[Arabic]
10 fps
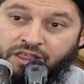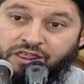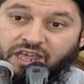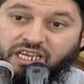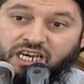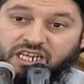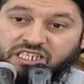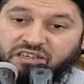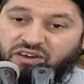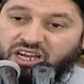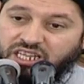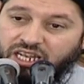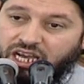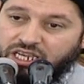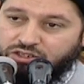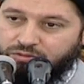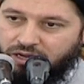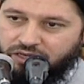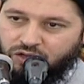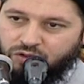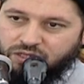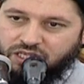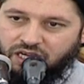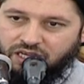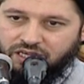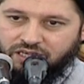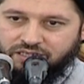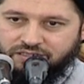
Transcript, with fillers: ذكر صفات الله سبحانه وتعالى